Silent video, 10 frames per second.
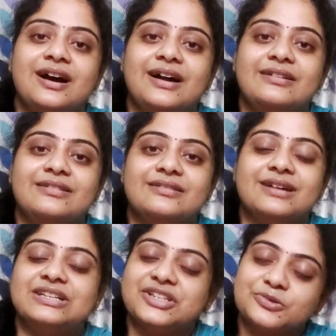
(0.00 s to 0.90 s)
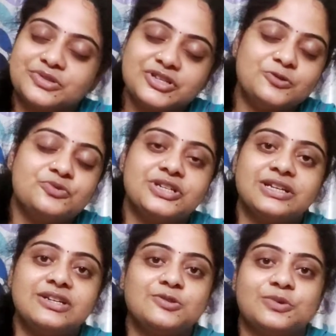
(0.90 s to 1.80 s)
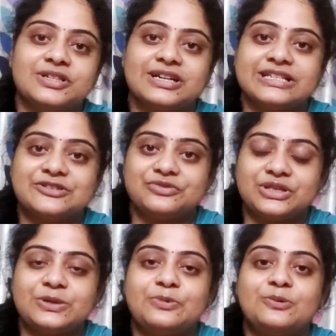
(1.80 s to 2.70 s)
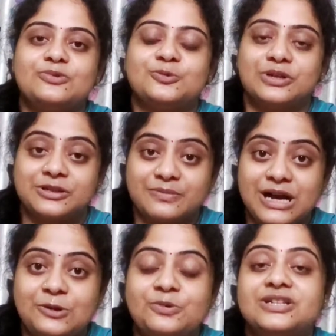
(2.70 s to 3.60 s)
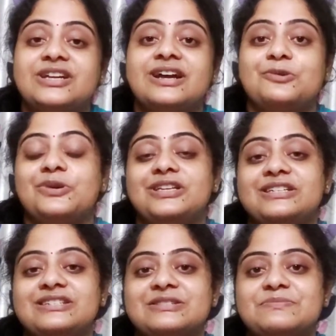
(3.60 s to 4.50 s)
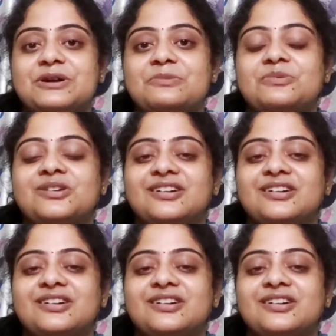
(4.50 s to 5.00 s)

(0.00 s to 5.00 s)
আর আশা করছি খুব শিগগির তোমাদের কাছে ফিরতে পারবো তোমাদের ভালোবাসায় আরও এগিয়ে যেতে পারবো